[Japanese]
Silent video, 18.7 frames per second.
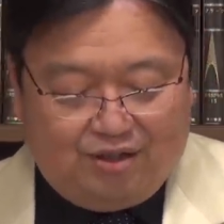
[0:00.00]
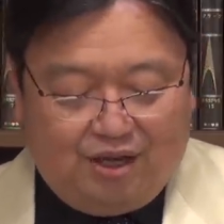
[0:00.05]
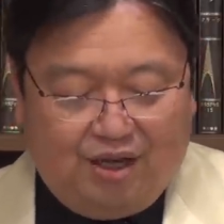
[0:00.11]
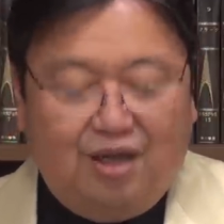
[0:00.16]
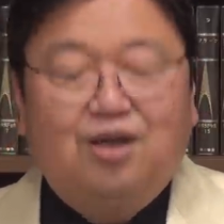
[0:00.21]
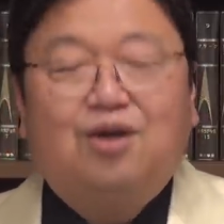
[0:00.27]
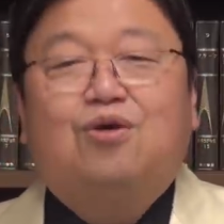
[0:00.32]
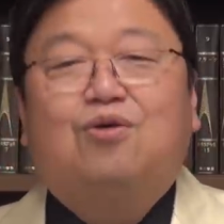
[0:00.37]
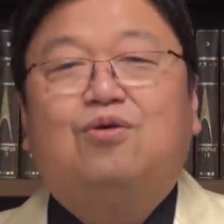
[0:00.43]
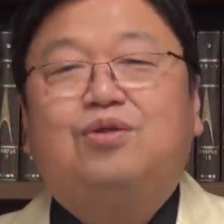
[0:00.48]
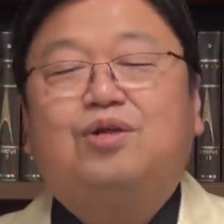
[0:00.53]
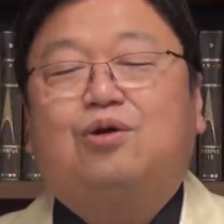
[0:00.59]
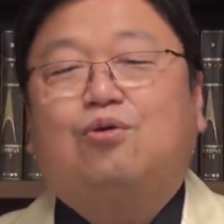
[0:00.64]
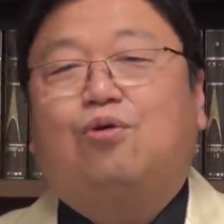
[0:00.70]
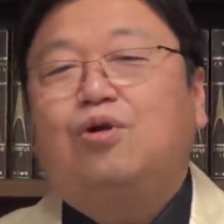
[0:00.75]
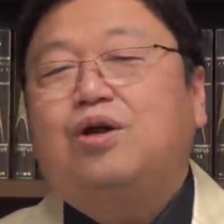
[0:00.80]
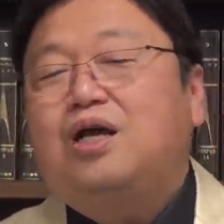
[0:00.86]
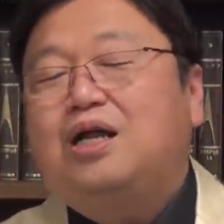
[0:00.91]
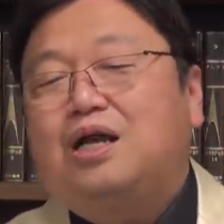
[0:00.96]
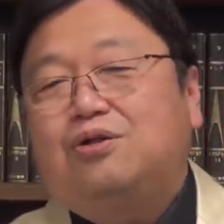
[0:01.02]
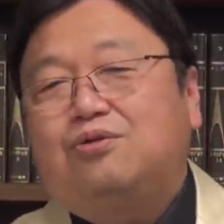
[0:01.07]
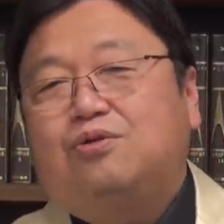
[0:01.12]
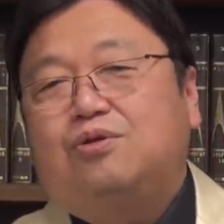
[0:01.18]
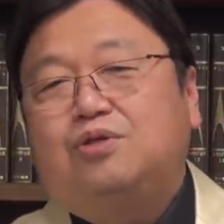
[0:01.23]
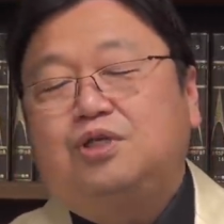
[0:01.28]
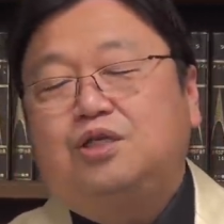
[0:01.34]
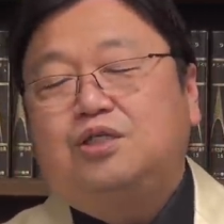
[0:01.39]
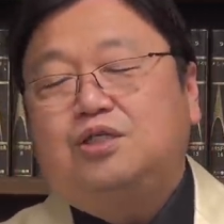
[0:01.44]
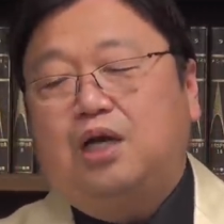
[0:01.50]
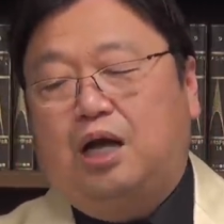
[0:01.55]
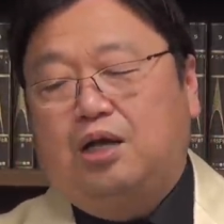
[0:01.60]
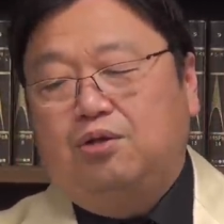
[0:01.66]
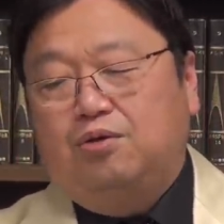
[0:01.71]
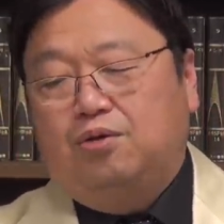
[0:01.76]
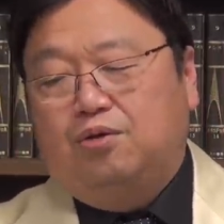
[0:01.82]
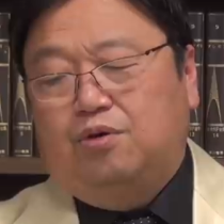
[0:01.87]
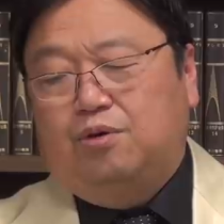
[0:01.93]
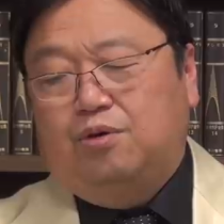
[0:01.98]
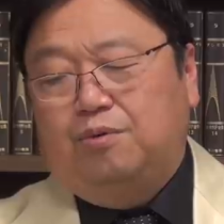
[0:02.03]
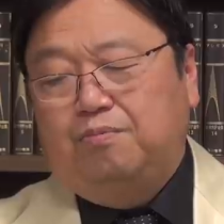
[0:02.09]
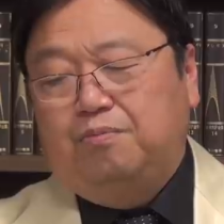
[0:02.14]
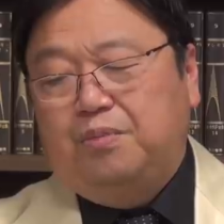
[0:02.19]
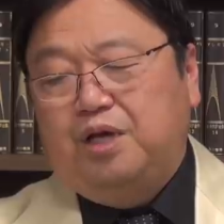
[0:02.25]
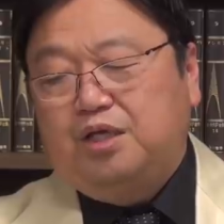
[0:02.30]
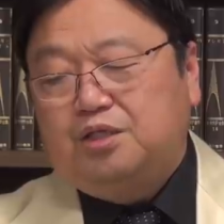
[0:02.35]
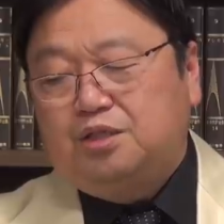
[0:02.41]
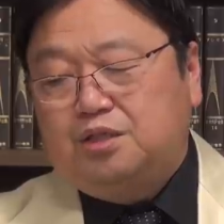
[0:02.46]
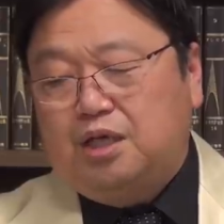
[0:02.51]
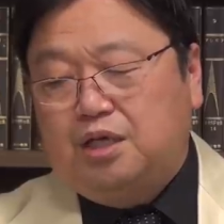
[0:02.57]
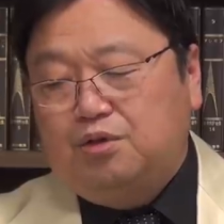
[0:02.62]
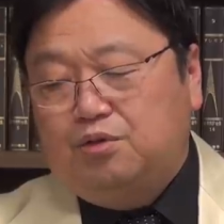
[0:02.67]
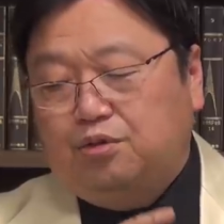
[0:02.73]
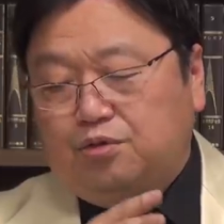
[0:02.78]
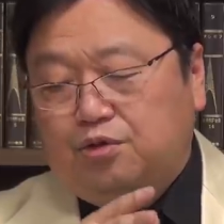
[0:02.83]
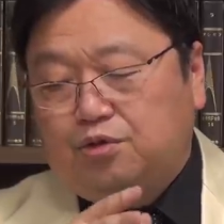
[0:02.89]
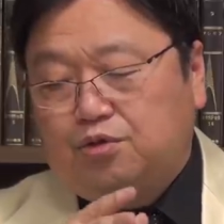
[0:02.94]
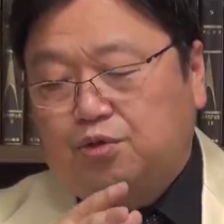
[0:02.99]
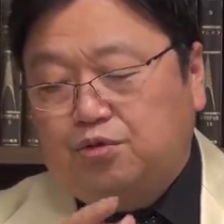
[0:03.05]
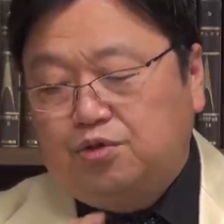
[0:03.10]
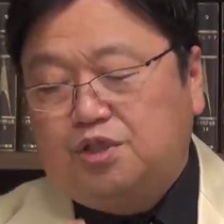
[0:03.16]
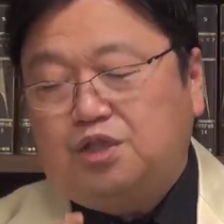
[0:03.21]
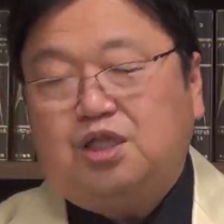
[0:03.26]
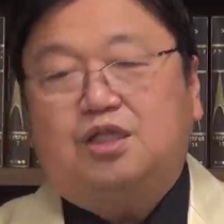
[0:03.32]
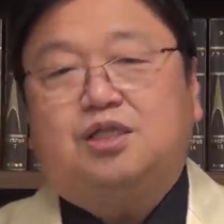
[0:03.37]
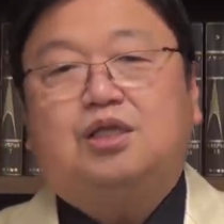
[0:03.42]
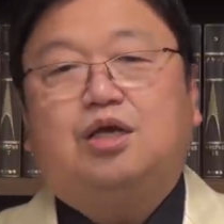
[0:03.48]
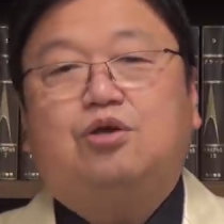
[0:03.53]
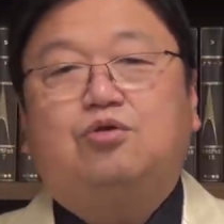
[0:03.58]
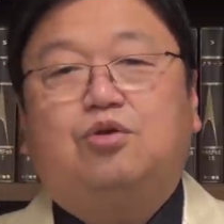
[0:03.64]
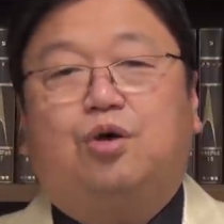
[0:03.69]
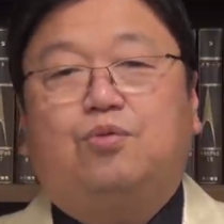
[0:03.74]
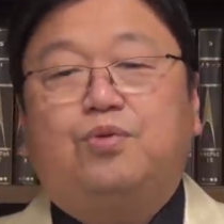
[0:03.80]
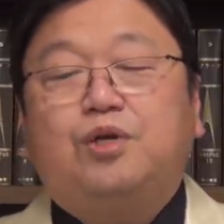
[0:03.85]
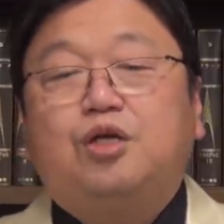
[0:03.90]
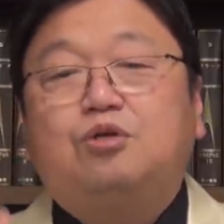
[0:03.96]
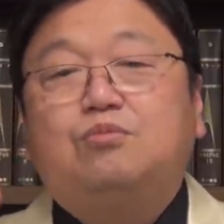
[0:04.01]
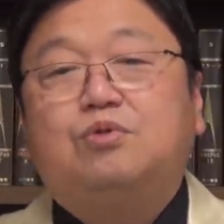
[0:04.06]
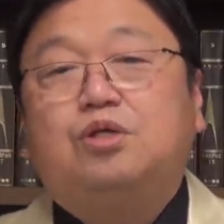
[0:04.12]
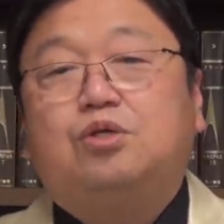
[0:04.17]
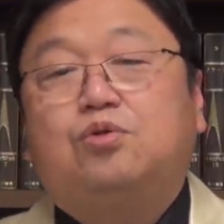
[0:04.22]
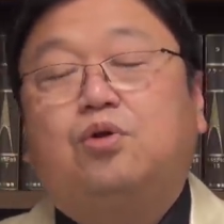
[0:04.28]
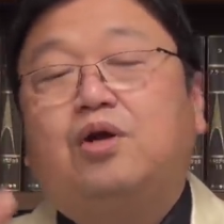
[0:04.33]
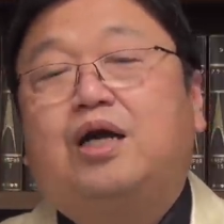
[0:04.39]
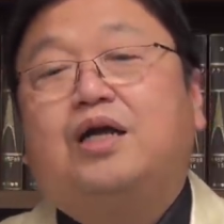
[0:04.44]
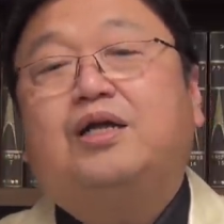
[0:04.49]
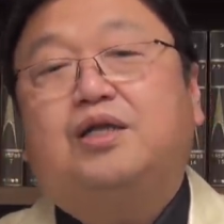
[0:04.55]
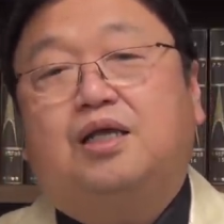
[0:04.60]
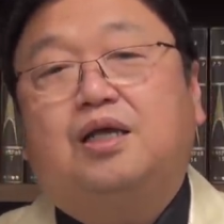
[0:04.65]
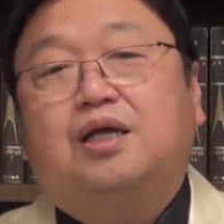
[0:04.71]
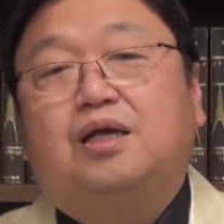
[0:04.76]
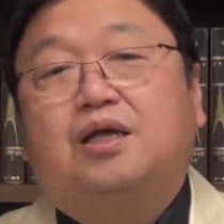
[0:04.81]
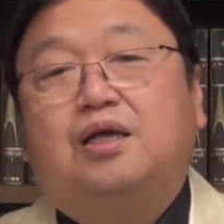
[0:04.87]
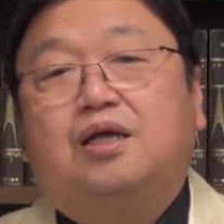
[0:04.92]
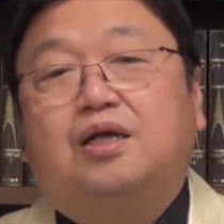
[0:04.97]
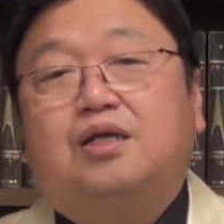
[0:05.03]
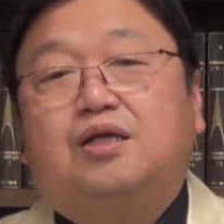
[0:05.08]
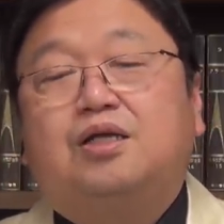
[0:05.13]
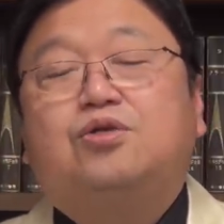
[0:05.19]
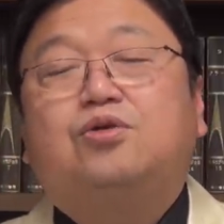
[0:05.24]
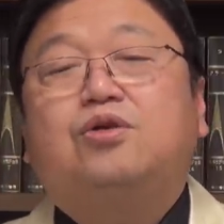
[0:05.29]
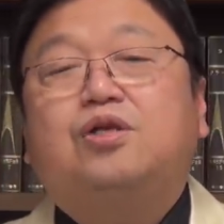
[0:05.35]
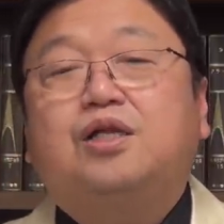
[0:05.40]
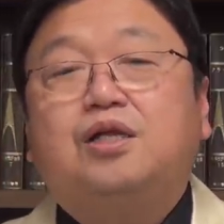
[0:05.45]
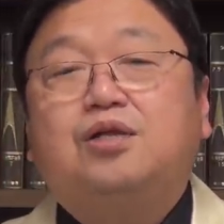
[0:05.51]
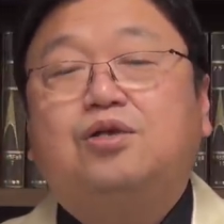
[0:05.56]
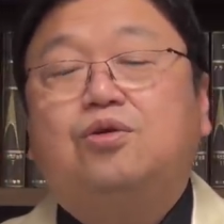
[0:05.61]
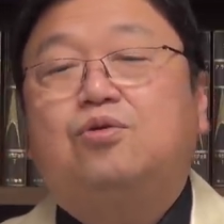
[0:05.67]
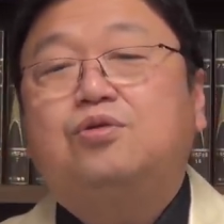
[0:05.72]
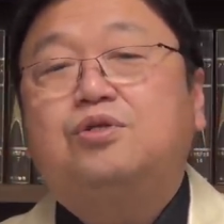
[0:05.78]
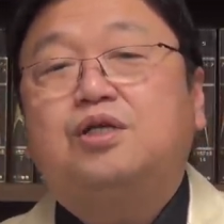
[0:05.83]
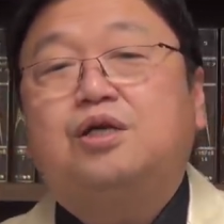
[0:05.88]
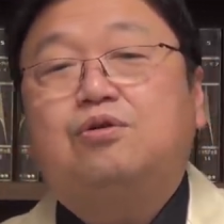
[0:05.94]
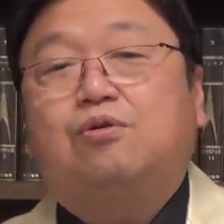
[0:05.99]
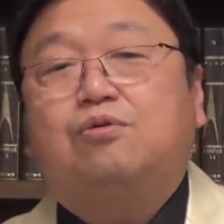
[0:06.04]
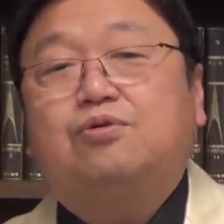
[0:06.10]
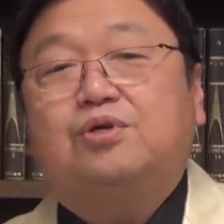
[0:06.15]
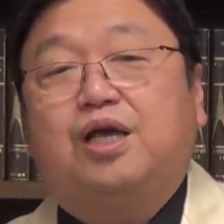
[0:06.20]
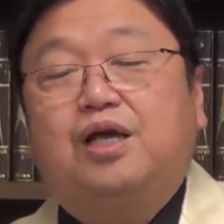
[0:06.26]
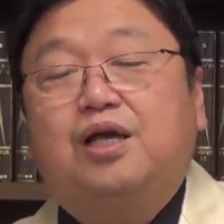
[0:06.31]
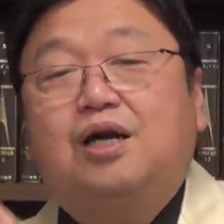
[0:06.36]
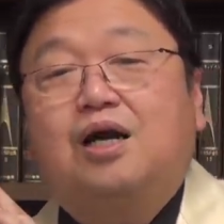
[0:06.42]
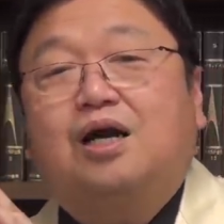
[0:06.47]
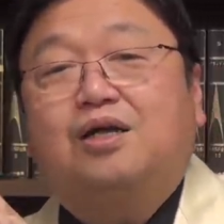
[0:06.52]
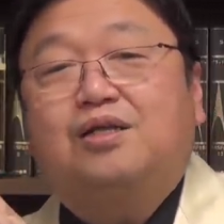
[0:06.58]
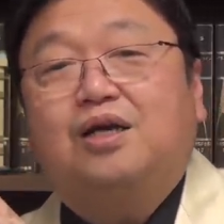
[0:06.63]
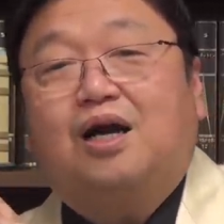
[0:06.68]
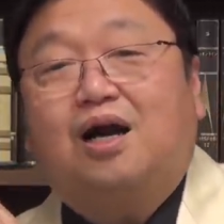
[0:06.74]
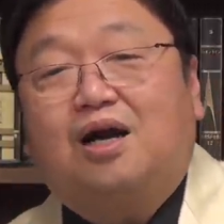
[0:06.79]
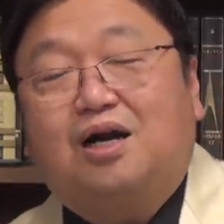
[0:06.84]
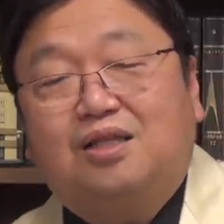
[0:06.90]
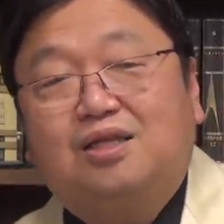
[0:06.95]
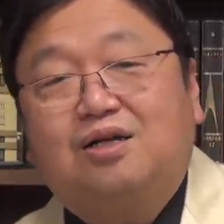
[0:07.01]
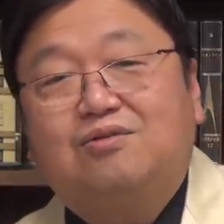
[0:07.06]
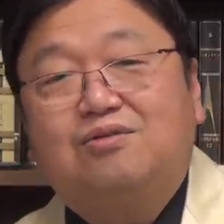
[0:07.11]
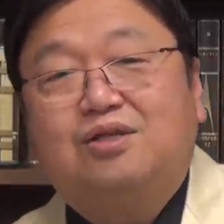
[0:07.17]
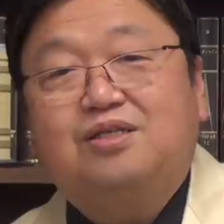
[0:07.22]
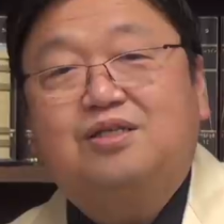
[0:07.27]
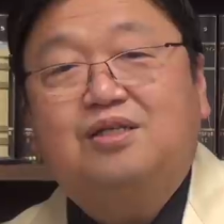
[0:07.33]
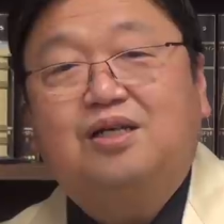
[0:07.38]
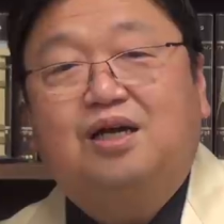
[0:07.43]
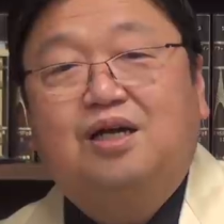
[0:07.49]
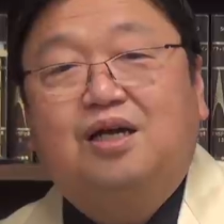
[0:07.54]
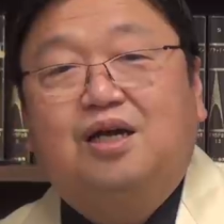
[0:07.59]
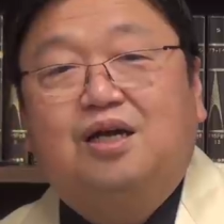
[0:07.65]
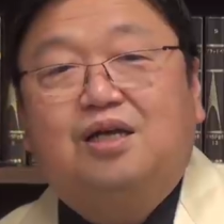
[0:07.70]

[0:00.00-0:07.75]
で、でこれらの日、あの、明治天皇の葬式っていうのはフィルムに撮られて、で、それで日本全国で映画館でかかってるんですね。